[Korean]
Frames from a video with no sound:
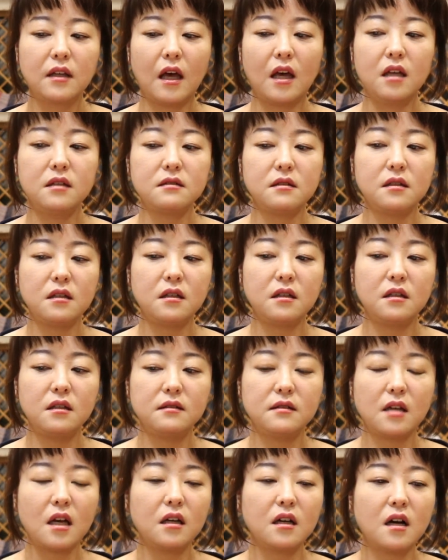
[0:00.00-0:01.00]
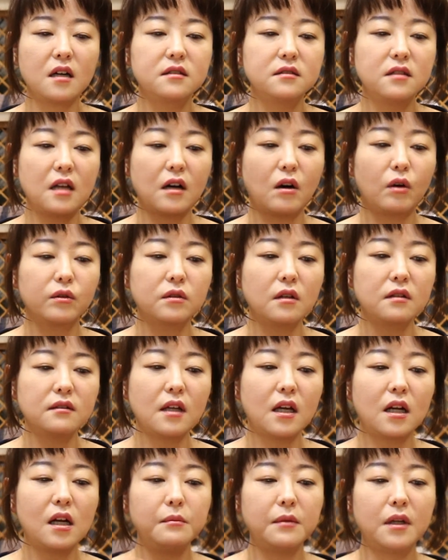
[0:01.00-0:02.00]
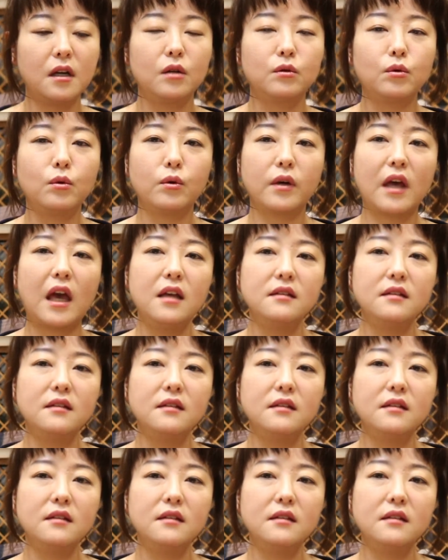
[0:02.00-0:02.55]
게이지 차이가 그닥 어떤 사람이라도